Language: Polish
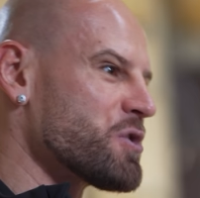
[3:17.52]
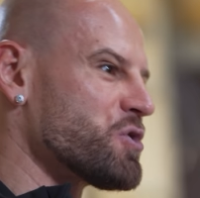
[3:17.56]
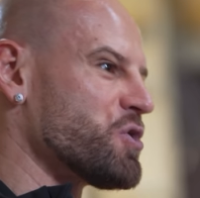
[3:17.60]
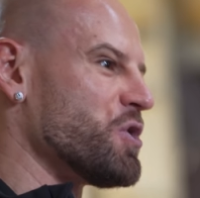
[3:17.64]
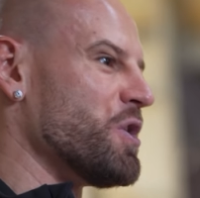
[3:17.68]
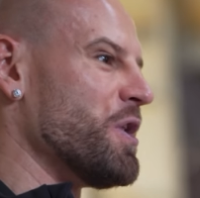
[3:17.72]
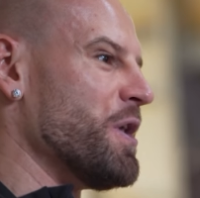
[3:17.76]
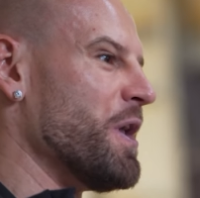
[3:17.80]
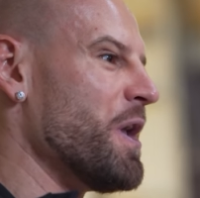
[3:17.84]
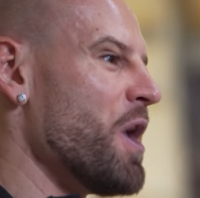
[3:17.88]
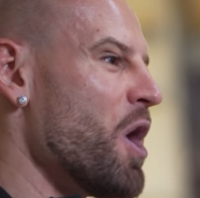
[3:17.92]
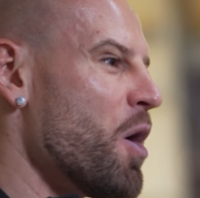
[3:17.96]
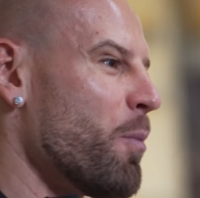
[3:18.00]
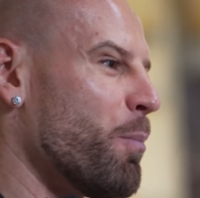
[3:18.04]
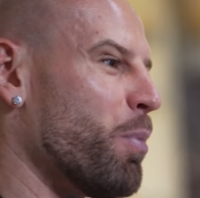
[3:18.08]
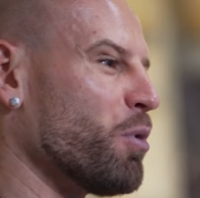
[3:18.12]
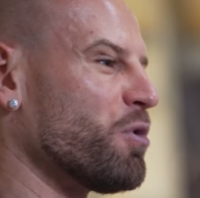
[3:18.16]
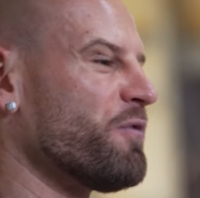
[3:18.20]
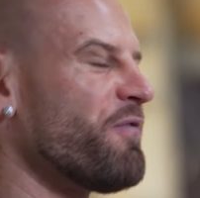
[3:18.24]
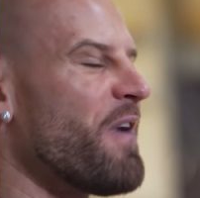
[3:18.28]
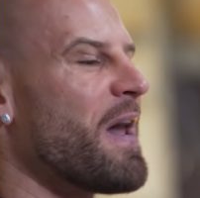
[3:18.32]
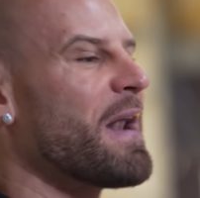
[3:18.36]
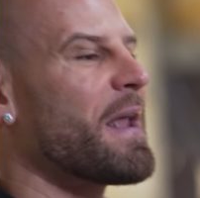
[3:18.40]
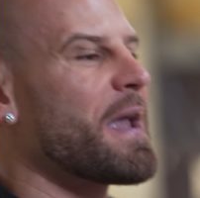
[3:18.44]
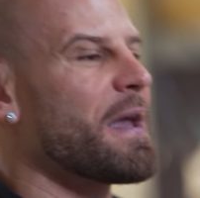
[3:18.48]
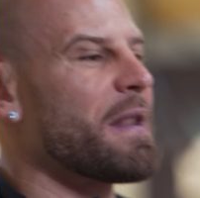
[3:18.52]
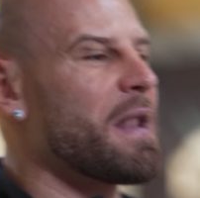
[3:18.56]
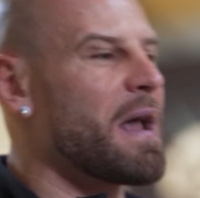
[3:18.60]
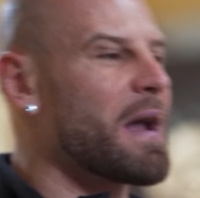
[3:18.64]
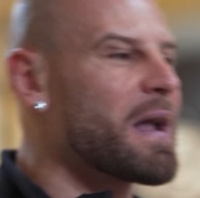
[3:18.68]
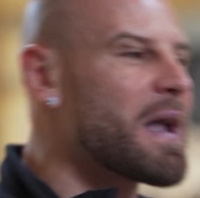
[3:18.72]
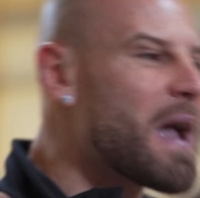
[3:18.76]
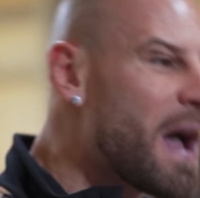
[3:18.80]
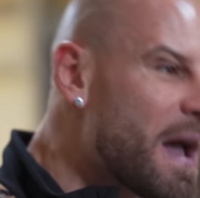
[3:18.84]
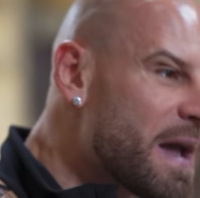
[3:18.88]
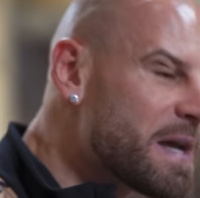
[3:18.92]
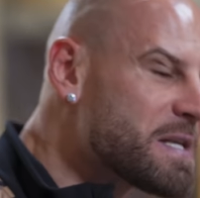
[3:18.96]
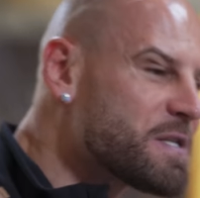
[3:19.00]
czyli pod walkę na
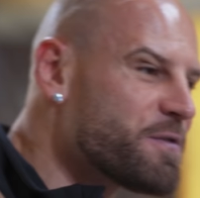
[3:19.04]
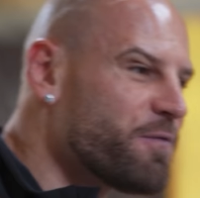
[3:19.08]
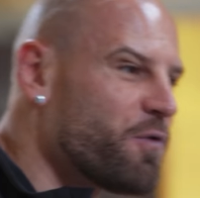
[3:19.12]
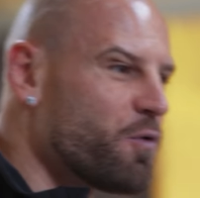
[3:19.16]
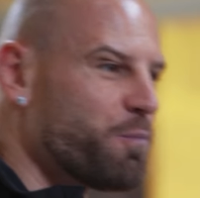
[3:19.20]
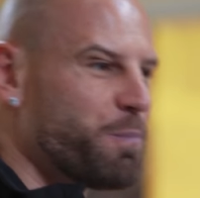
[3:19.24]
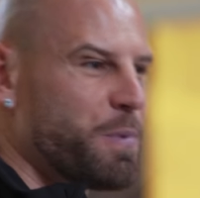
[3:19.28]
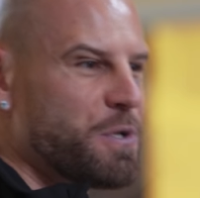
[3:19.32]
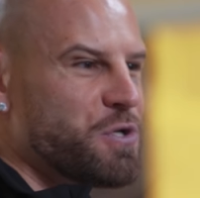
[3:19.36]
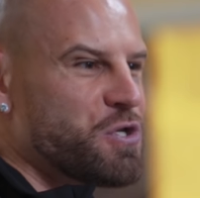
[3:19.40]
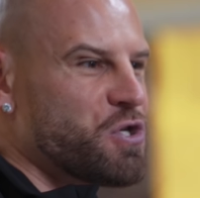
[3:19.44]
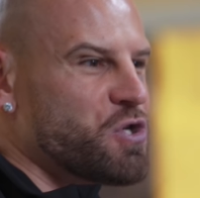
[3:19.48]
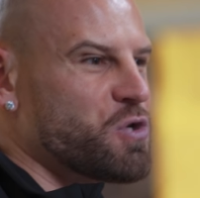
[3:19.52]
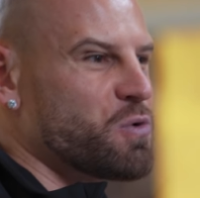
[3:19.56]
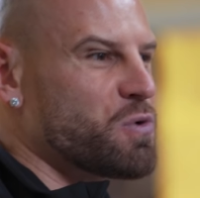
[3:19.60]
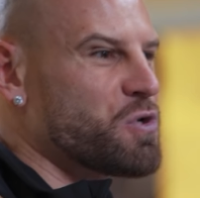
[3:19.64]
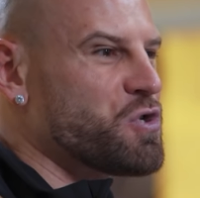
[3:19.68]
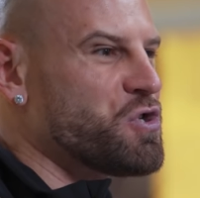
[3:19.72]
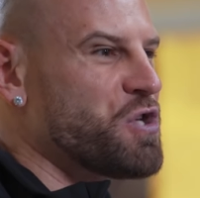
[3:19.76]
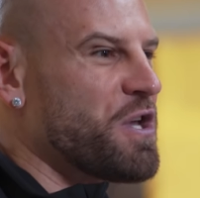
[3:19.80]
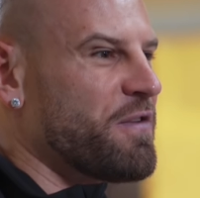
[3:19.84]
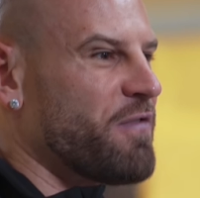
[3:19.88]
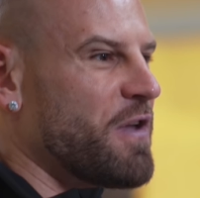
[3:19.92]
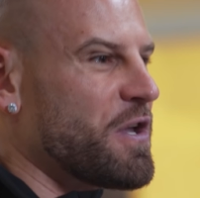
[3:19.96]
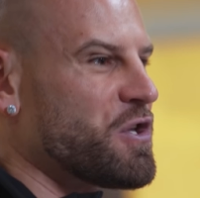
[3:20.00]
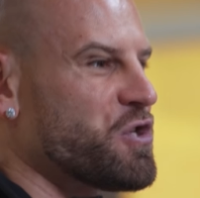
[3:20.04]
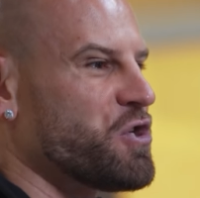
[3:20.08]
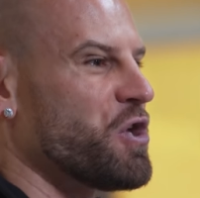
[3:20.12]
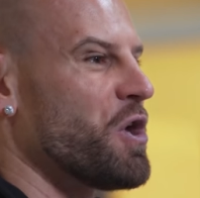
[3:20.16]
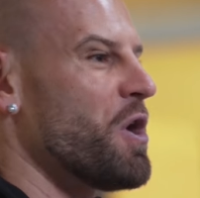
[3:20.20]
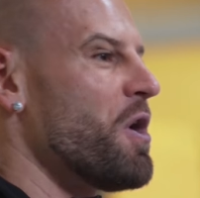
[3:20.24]
KSW 59